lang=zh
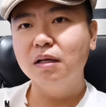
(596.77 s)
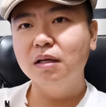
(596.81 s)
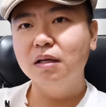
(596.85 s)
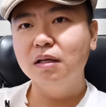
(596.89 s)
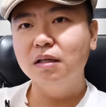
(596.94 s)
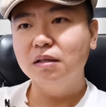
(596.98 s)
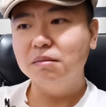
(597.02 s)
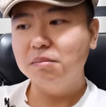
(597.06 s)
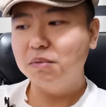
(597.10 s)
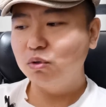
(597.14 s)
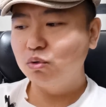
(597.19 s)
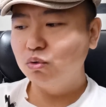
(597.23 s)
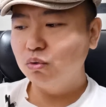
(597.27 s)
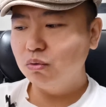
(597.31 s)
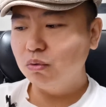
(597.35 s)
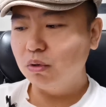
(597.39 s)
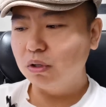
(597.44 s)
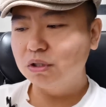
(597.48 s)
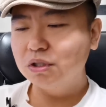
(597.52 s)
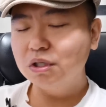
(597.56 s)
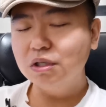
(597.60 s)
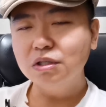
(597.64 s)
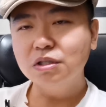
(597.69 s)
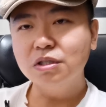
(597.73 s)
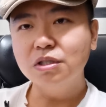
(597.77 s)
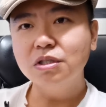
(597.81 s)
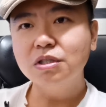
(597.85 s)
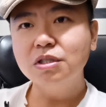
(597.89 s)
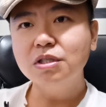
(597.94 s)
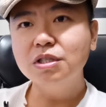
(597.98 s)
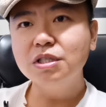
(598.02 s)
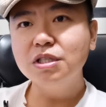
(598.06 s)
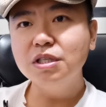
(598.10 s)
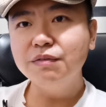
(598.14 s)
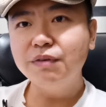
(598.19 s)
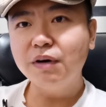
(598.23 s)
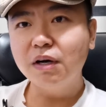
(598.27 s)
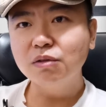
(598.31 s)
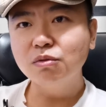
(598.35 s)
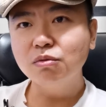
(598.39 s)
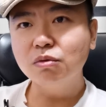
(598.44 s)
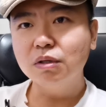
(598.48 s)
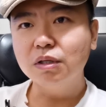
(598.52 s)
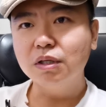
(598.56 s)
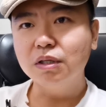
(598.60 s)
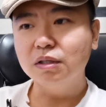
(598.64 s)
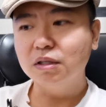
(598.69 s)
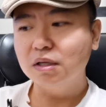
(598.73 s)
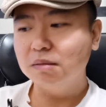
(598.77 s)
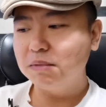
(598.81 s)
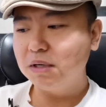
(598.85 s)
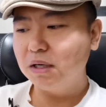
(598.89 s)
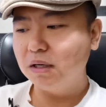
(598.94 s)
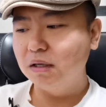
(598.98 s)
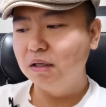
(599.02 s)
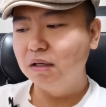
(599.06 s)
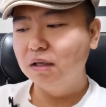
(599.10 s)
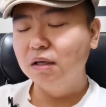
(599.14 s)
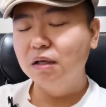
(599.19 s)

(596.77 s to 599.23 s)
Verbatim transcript: 那么如果证实是西方做的，那么